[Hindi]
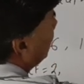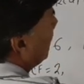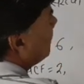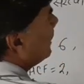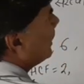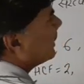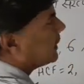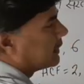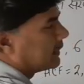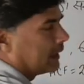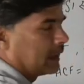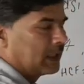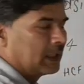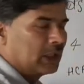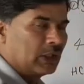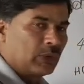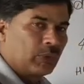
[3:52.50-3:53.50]
वही भी लिख सकते
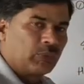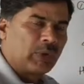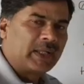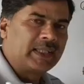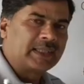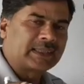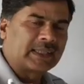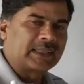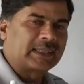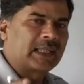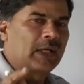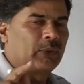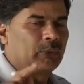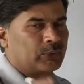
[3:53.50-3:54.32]
हैं वही संख्या